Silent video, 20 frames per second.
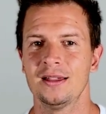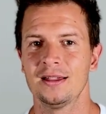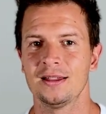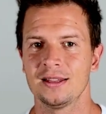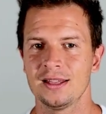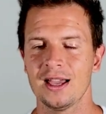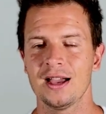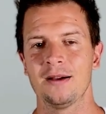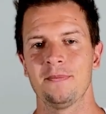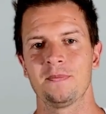
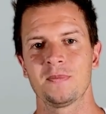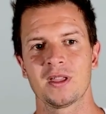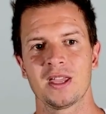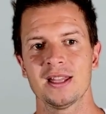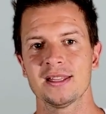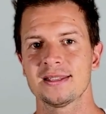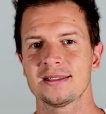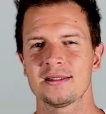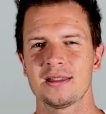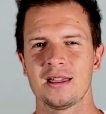Ja,
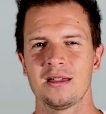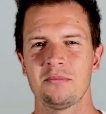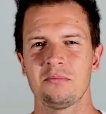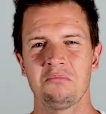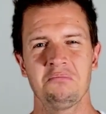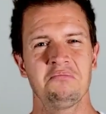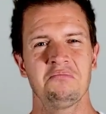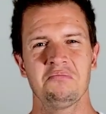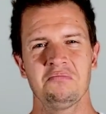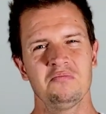jetzt
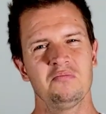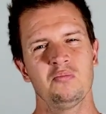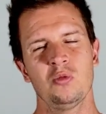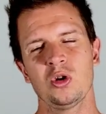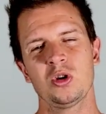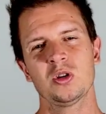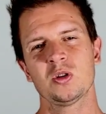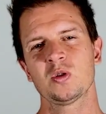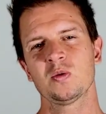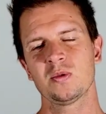ähm,
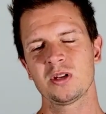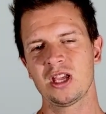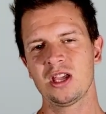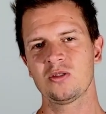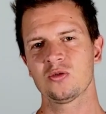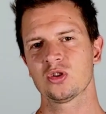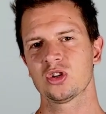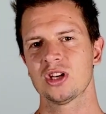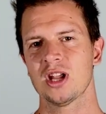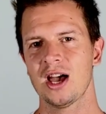möchtest du mit
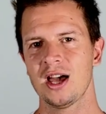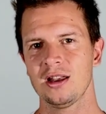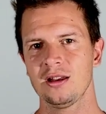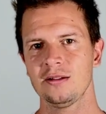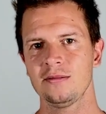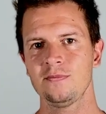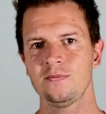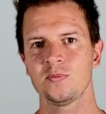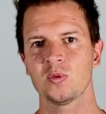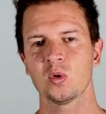Keto
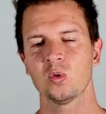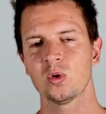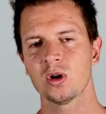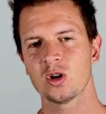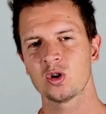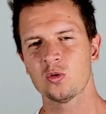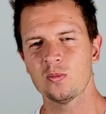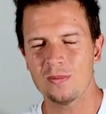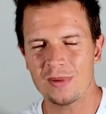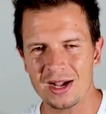starten oder
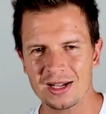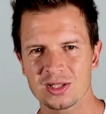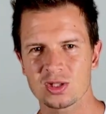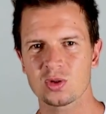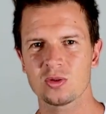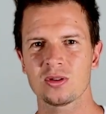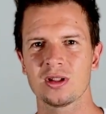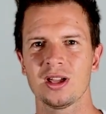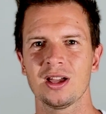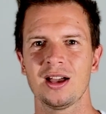du machst
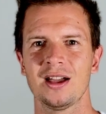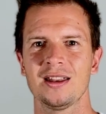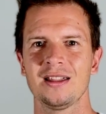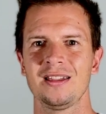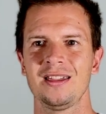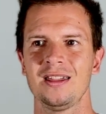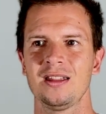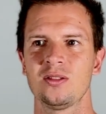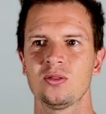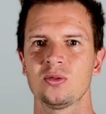schon gerade
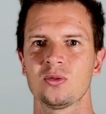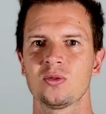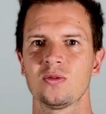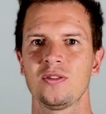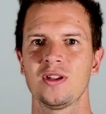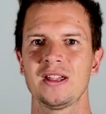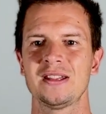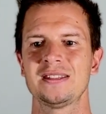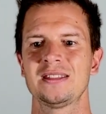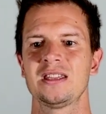Keto und du
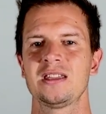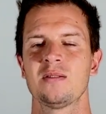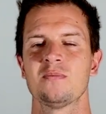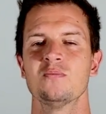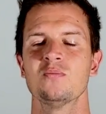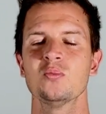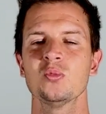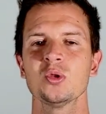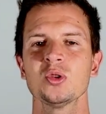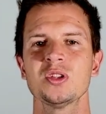fragst dich,
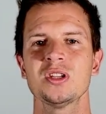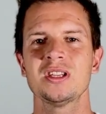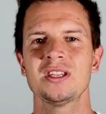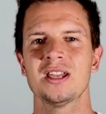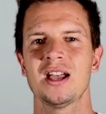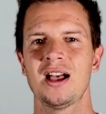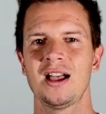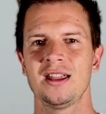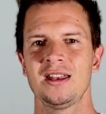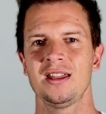muss ich
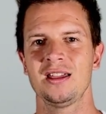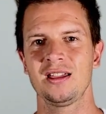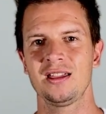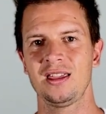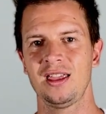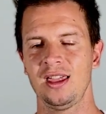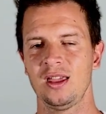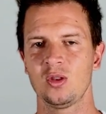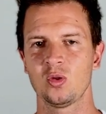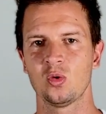eine
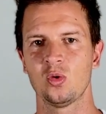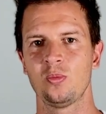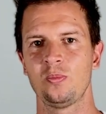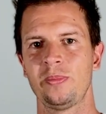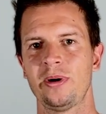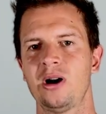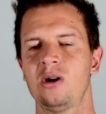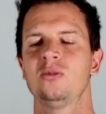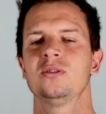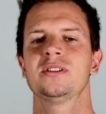
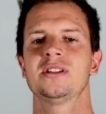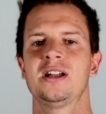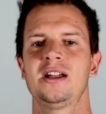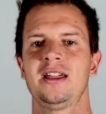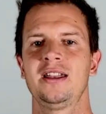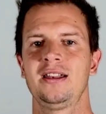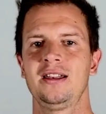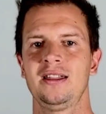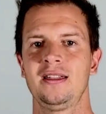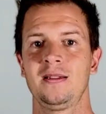Keto-Pause
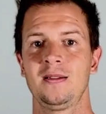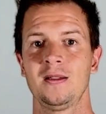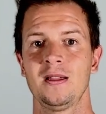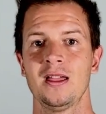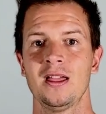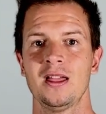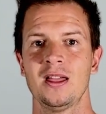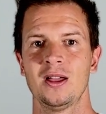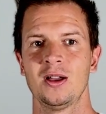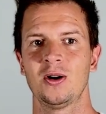einlegen?
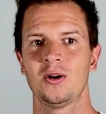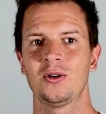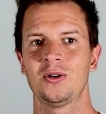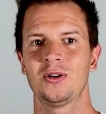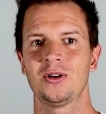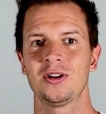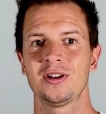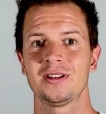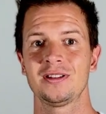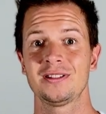
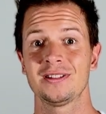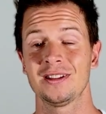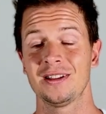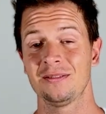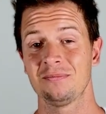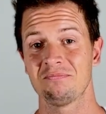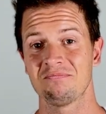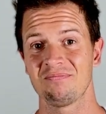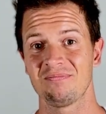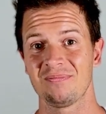Und
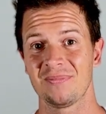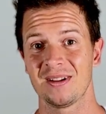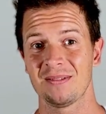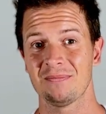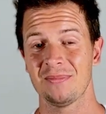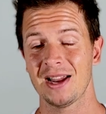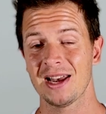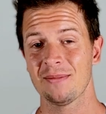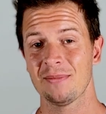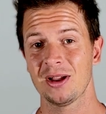ähm,
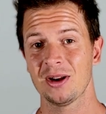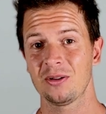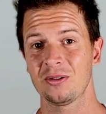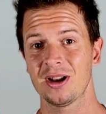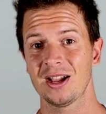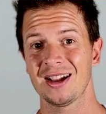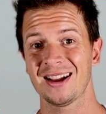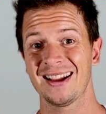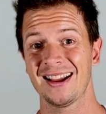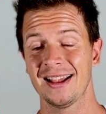meiner Meinung
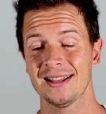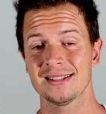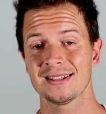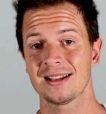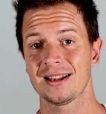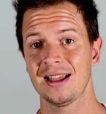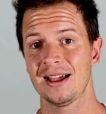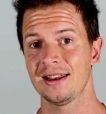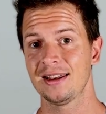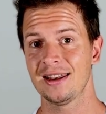nach ganz
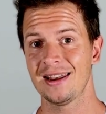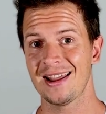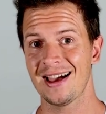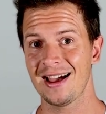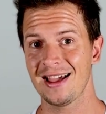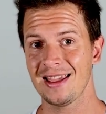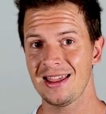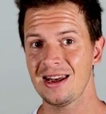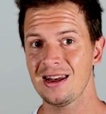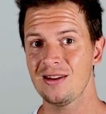klar
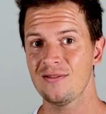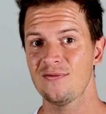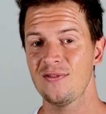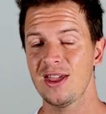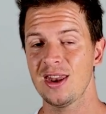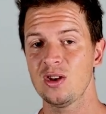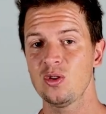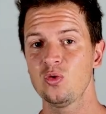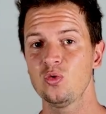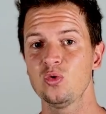nein,
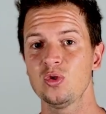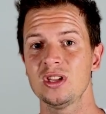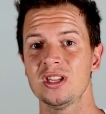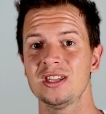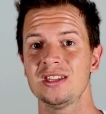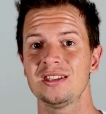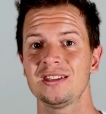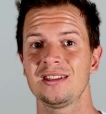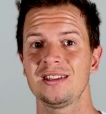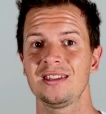wenn du
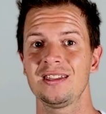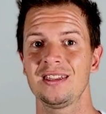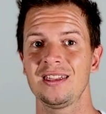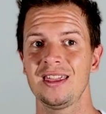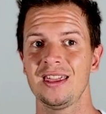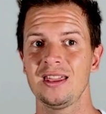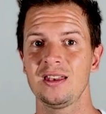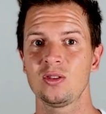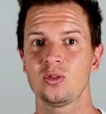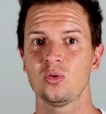dich
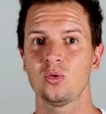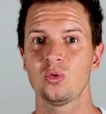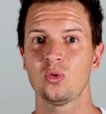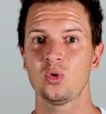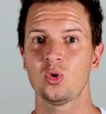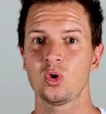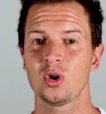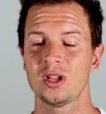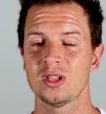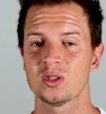
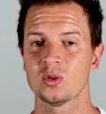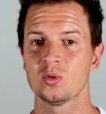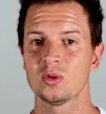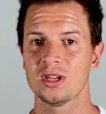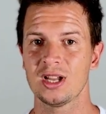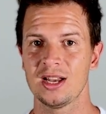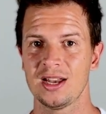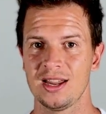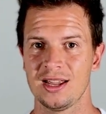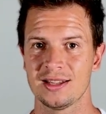Keto gesund
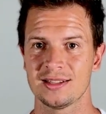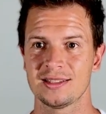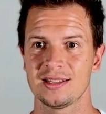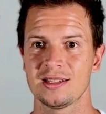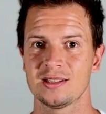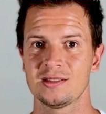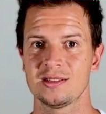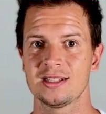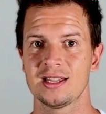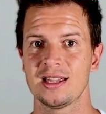ernährst.
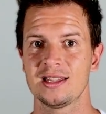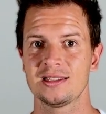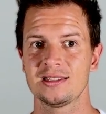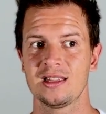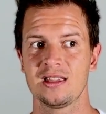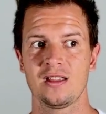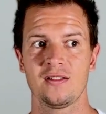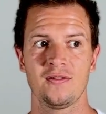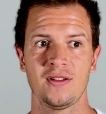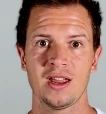Also das heißt
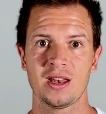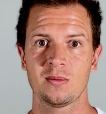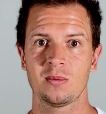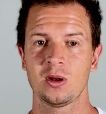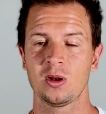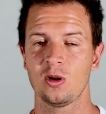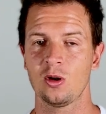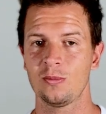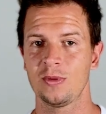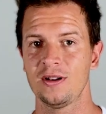nicht Fett mit
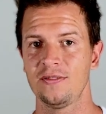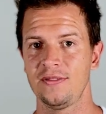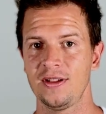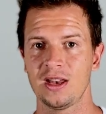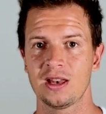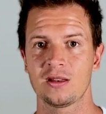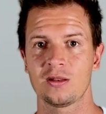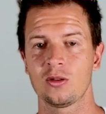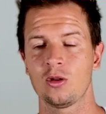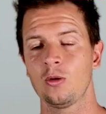nochmal
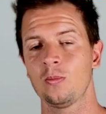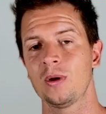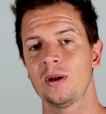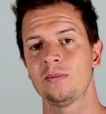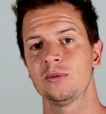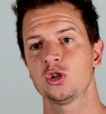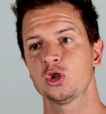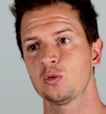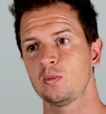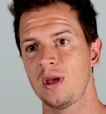Fett, nochmal
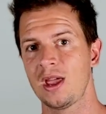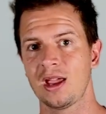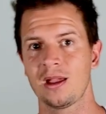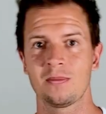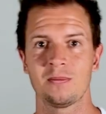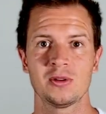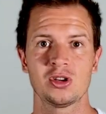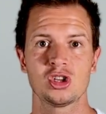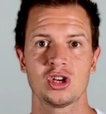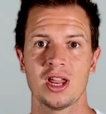mit Speck,
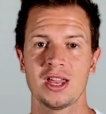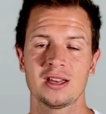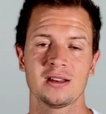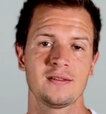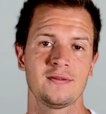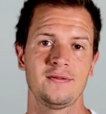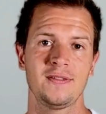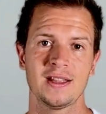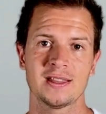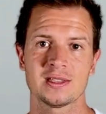mit schlechten
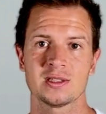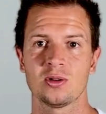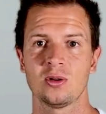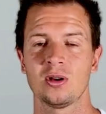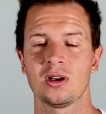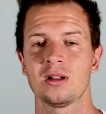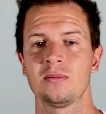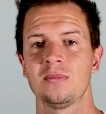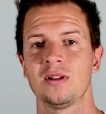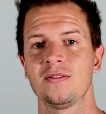
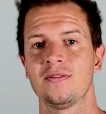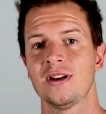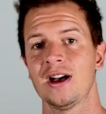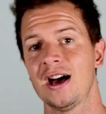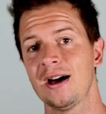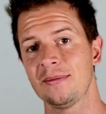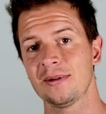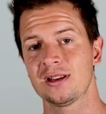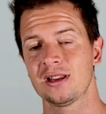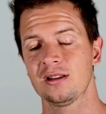Fettsäuren, mit
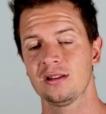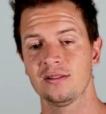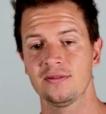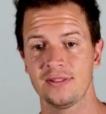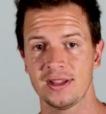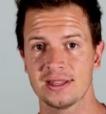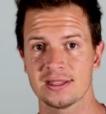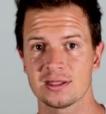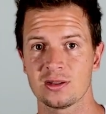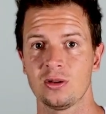verarbeiteten
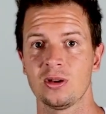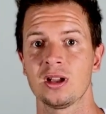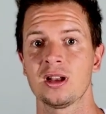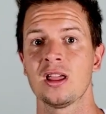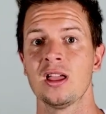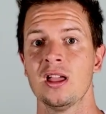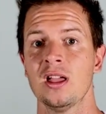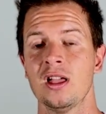Fettsäuren.